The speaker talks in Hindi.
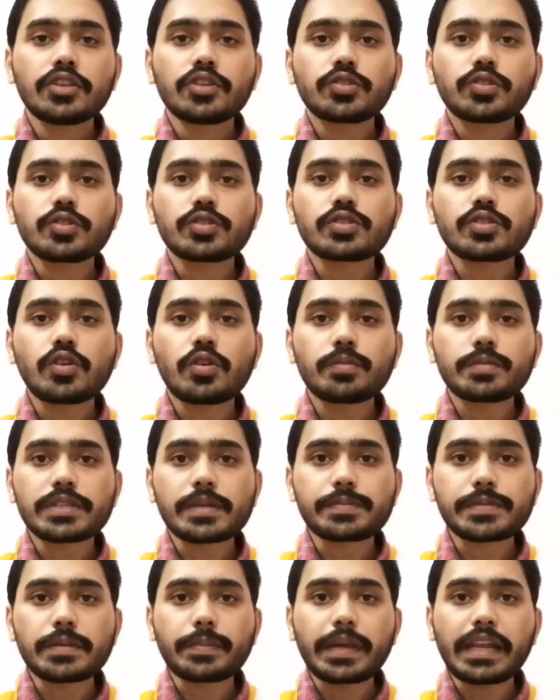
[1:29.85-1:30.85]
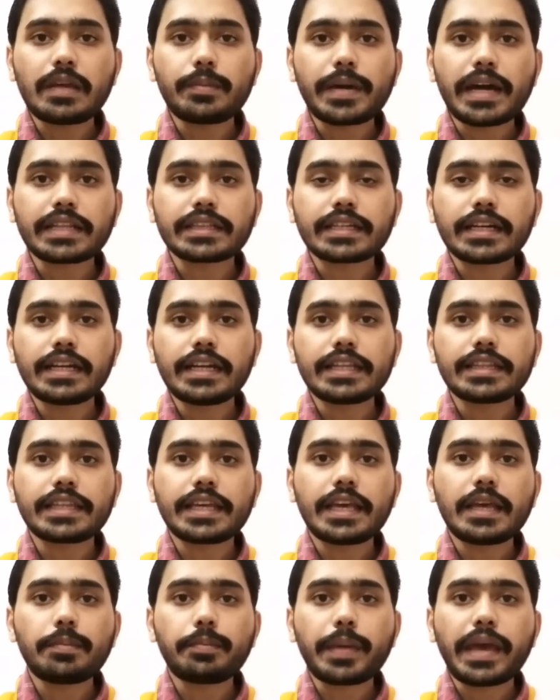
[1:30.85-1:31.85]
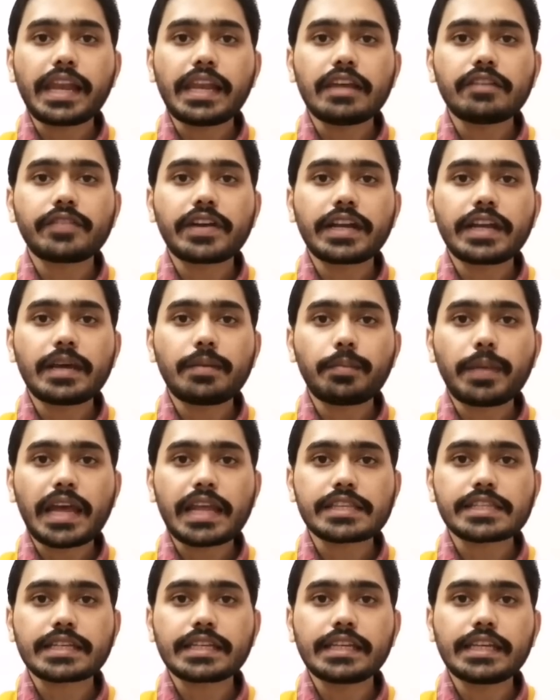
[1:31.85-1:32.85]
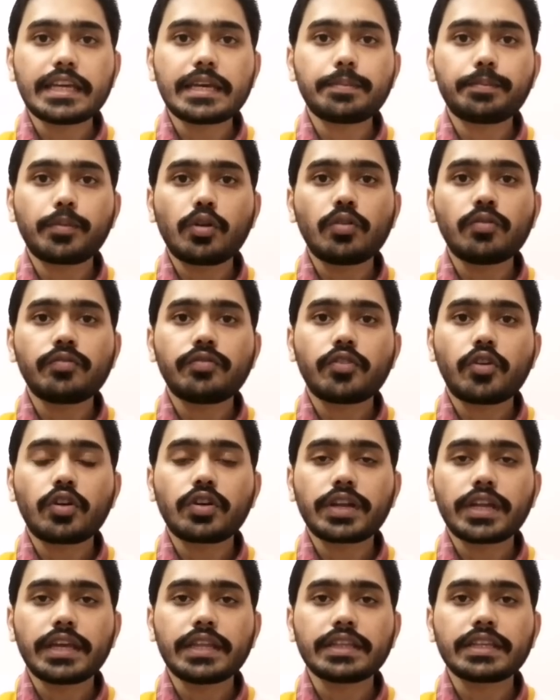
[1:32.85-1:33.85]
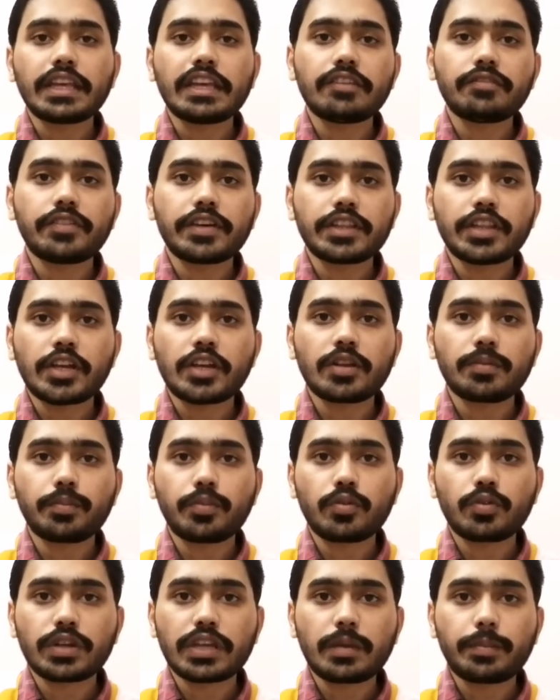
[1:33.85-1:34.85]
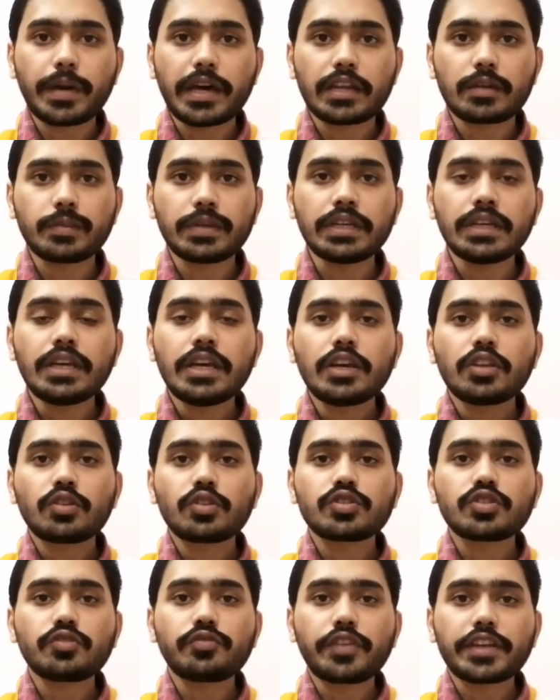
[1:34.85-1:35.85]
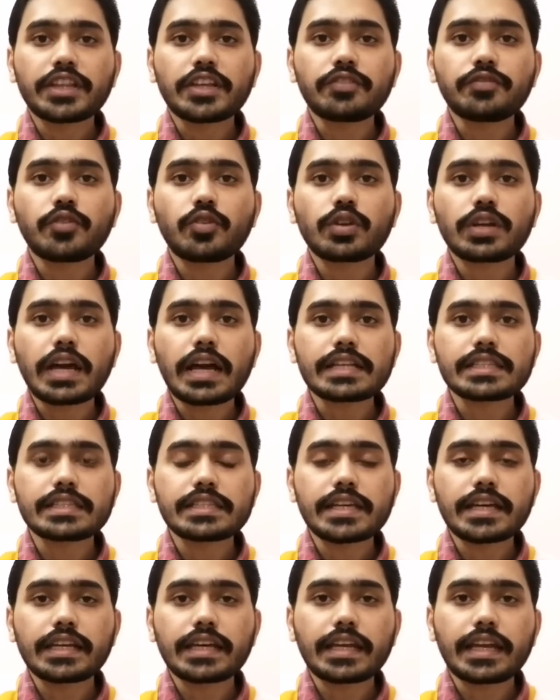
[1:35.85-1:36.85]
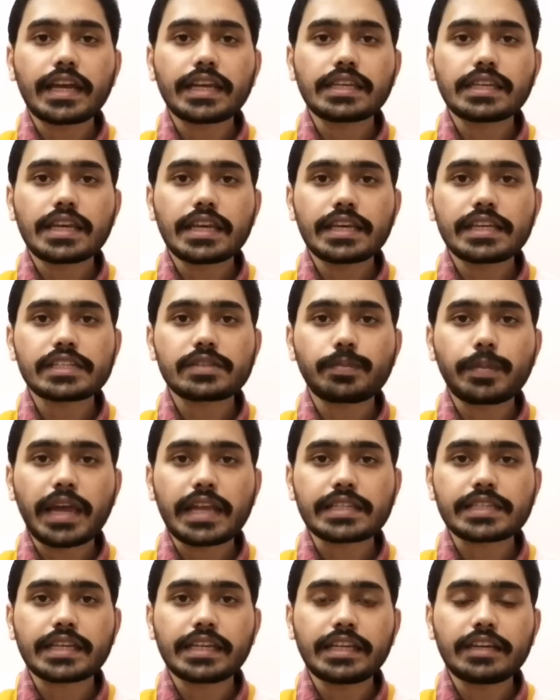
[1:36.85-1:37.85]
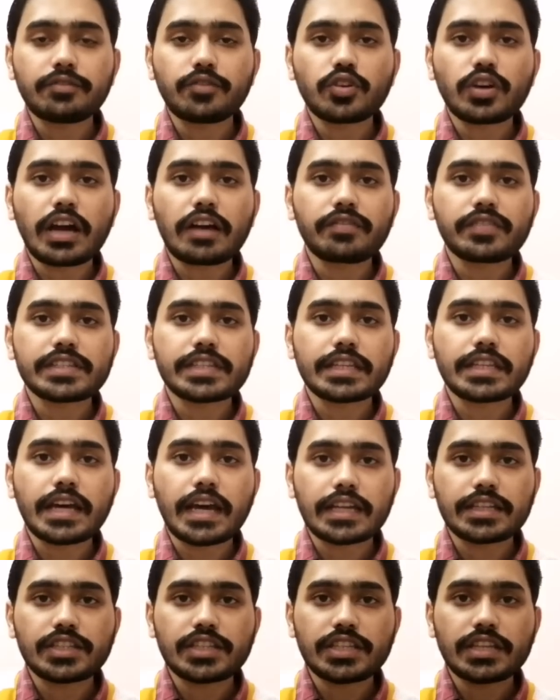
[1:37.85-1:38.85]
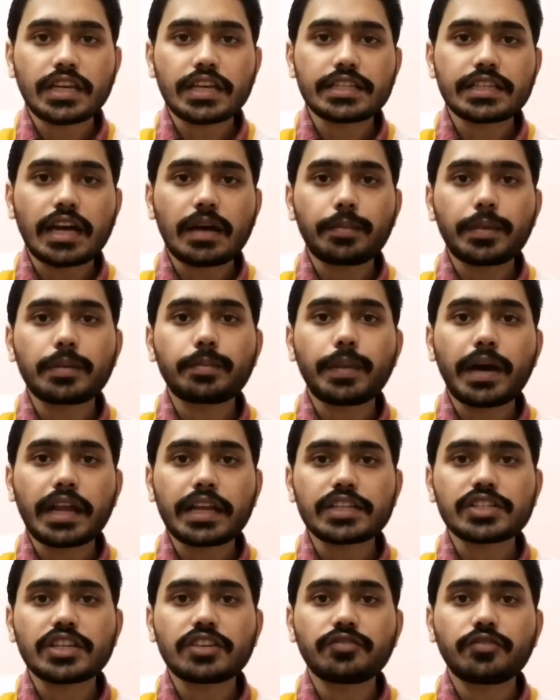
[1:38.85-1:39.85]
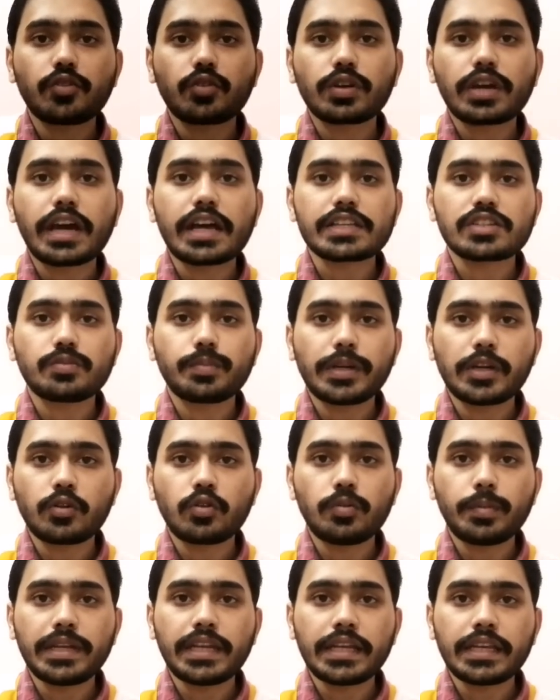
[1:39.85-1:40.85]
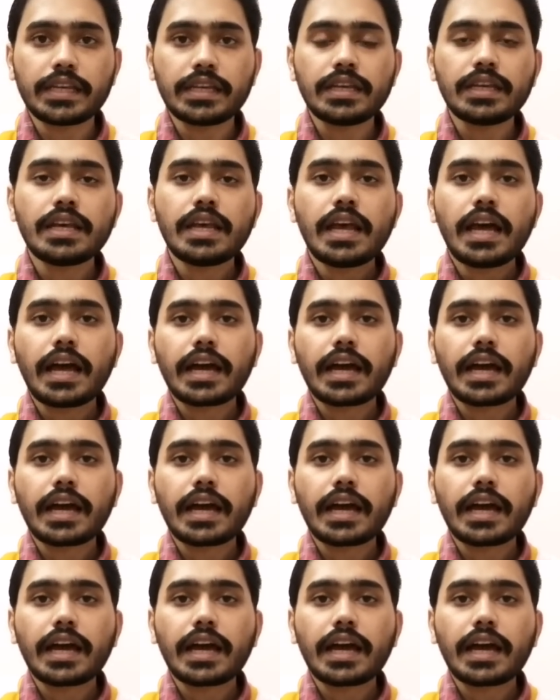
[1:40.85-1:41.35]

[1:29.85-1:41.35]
तो दोस्तों हम सबसे पहले बात कर लेते हैं पहले वनडे मैच के लिए ब्लोम फाउंटेन की वेदर रिपोर्ट के बारे में तो जो वेदर फोरकास्ट निकल कर आई है इस मैच के लिए वो काफी ज्यादा अच्छी है जहां पर बारिश की फोरकास्ट बिल्कुल भी नहीं है